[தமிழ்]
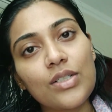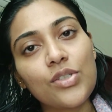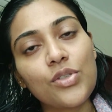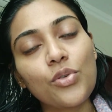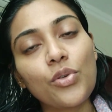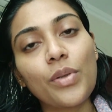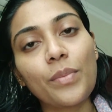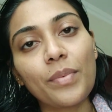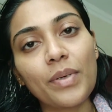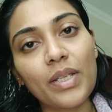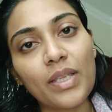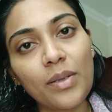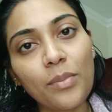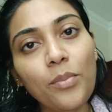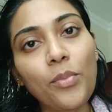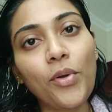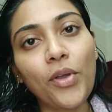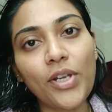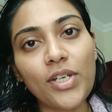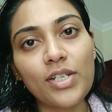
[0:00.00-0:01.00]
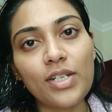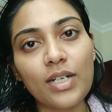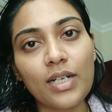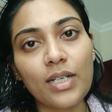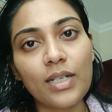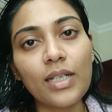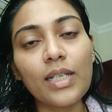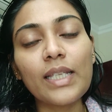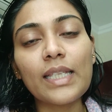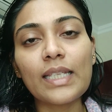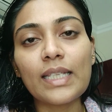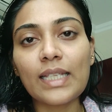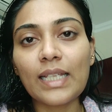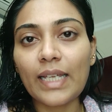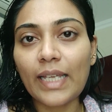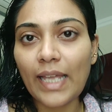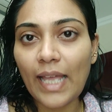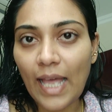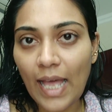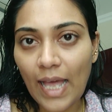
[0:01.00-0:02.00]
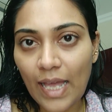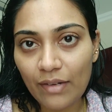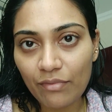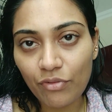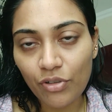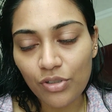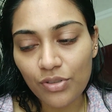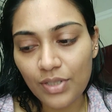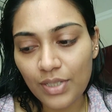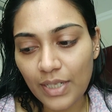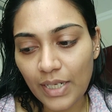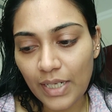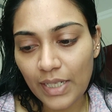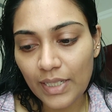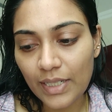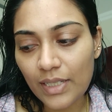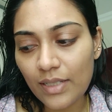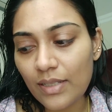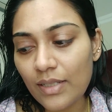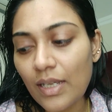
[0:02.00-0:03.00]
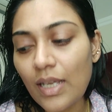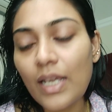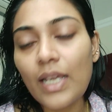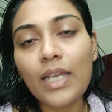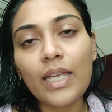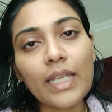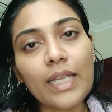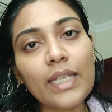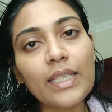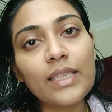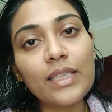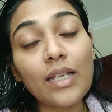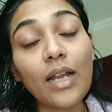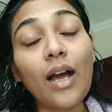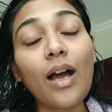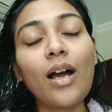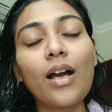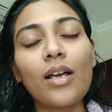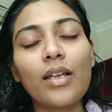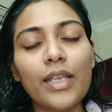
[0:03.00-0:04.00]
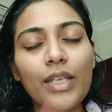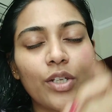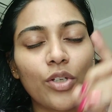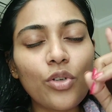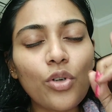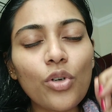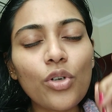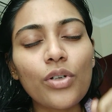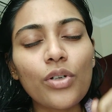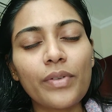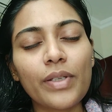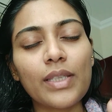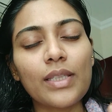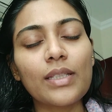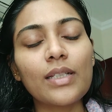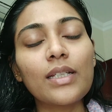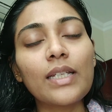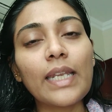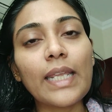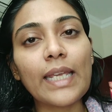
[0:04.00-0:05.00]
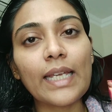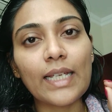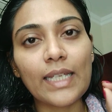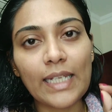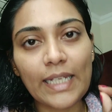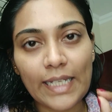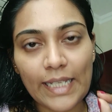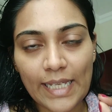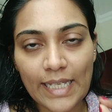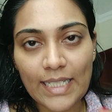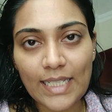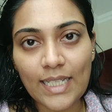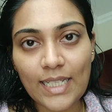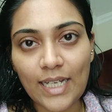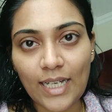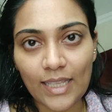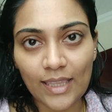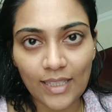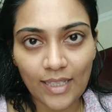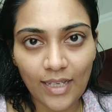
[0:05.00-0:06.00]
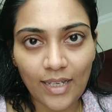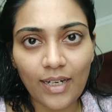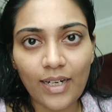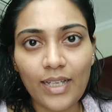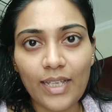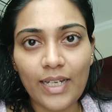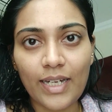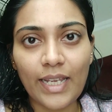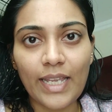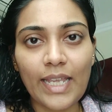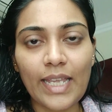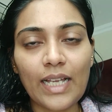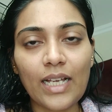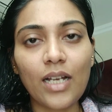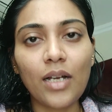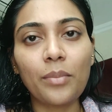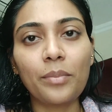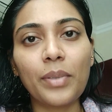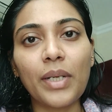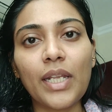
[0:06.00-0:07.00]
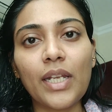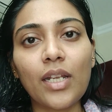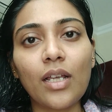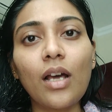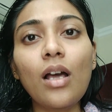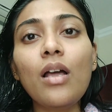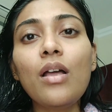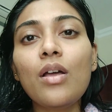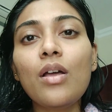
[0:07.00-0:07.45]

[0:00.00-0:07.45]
ஸோ இப்படி தான் போயிட்டுருக்கு இதுதான் என் ஹேர் ஃபால் ஸ்டேட்டஸ் இங்கே ஆ இன்னொன்று வந்து நீங்கள் இன்கேஸ் கத்தாரில் இருக்கீங்க அப்படின்னா